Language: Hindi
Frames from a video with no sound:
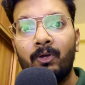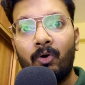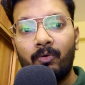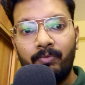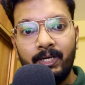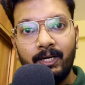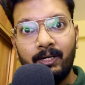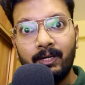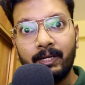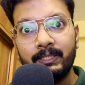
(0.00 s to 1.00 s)
और फिर ये
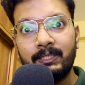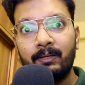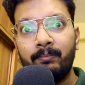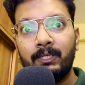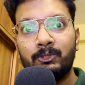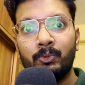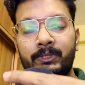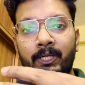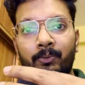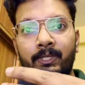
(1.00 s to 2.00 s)
डर के साथ में
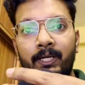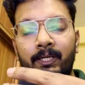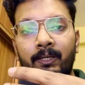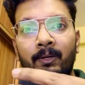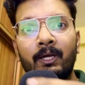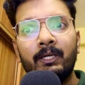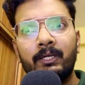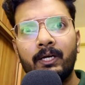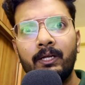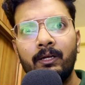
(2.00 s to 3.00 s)
एसोसिएट हो जाएगी कि
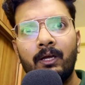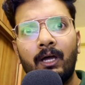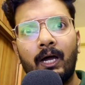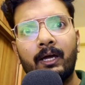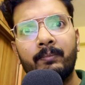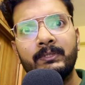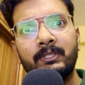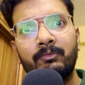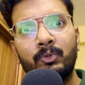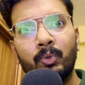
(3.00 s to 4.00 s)
अरे अगर मैं
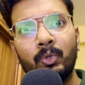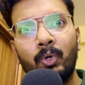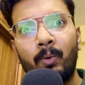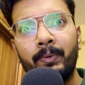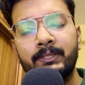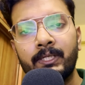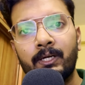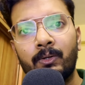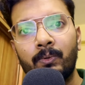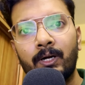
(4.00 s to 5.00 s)
सिर्फ दो दो टॉपिक्स ही
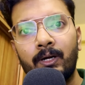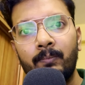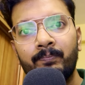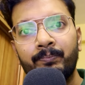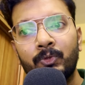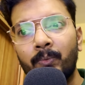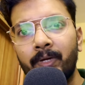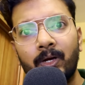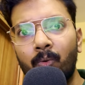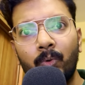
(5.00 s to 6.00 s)
करूँगा तो
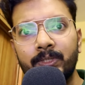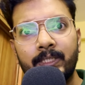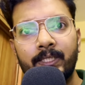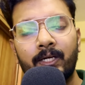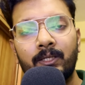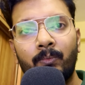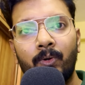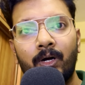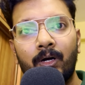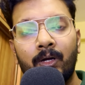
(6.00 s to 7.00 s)
मेरा कोर्स कैसे ख़त्म होगा